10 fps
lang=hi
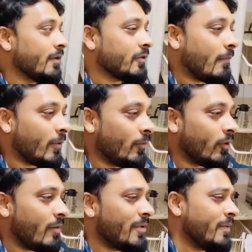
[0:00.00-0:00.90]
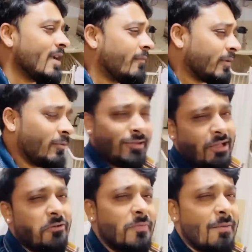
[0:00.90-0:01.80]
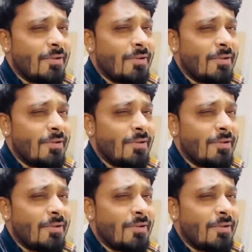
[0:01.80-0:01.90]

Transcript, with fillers: तो आप लोग बोलोगे अमित भैया आप सब लोग इतना घुमा